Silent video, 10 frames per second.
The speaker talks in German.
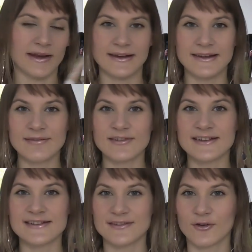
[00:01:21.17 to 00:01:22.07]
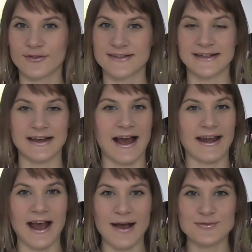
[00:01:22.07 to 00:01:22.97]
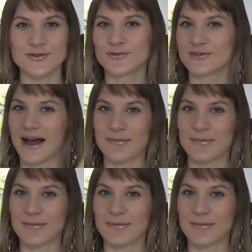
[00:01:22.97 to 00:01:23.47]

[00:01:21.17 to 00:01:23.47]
Ich liebe diesen Concealer. Ein absoluter,